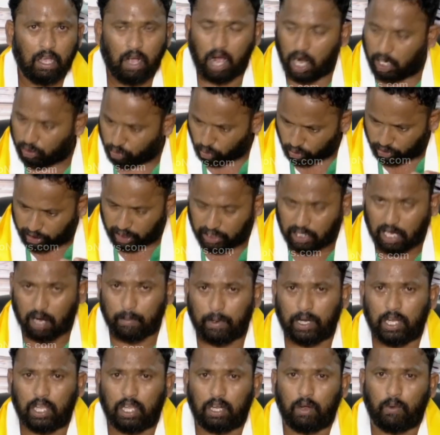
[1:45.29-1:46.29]
వాళ్ళు స్వచ్ఛందంగా
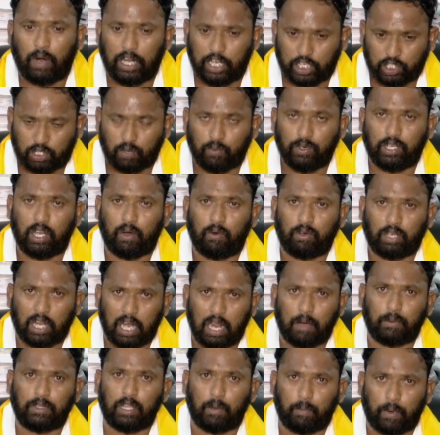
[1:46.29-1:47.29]
పడినారు వాళ్ళు ఇష్టం ఉంటే ఉంటారు
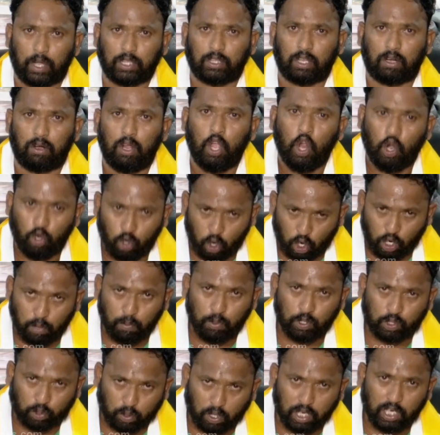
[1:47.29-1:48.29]
లేకపోతే పోతారు నోరు
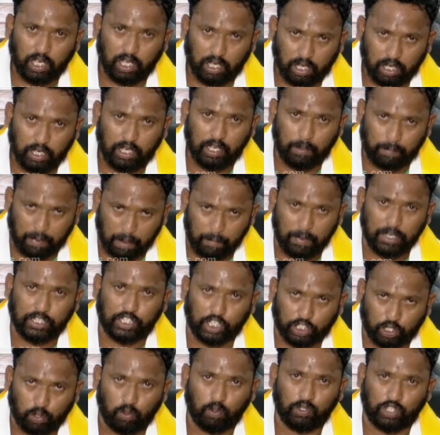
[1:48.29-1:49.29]
మూసుకొని నీ నీ
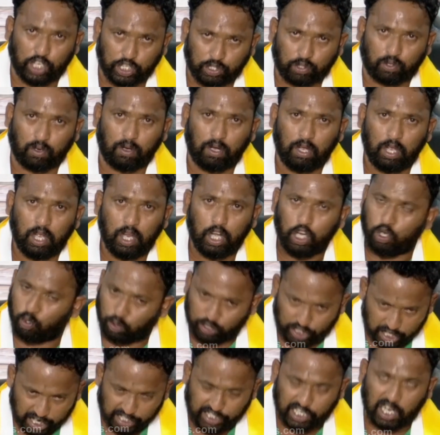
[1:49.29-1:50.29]
పబ్లిసిటీ నువ్వు చేసుకో
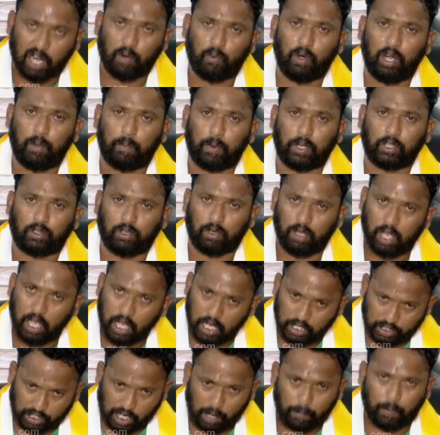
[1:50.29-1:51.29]
నువ్వు చేసినా ఓడిపోతావు
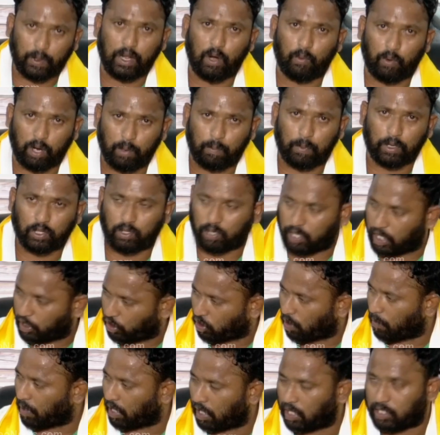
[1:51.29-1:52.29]
చేయకపోయినా ఓడిపోతావు
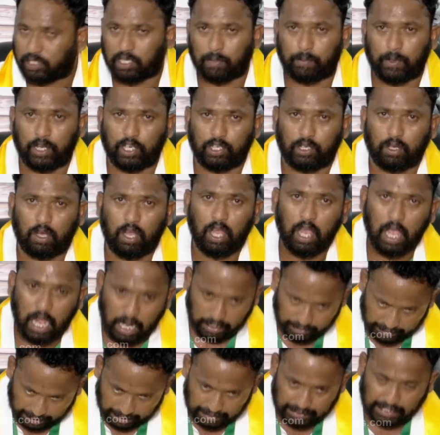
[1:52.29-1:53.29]
నటుకుమారని చెప్పినట్టు
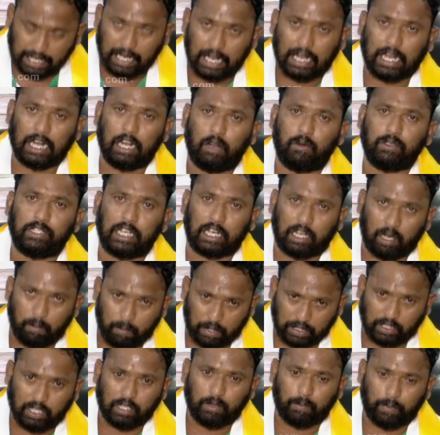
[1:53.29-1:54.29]
జనసేన కన్నా వచ్చి అక్కడ
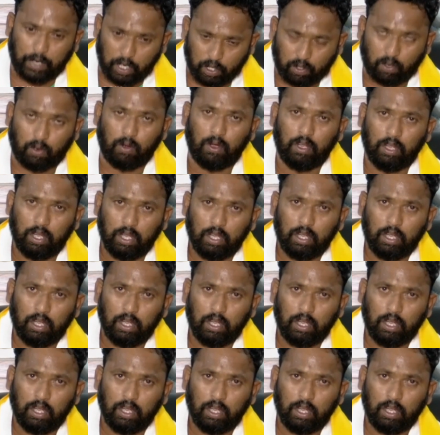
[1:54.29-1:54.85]
మద్దతు బలుకో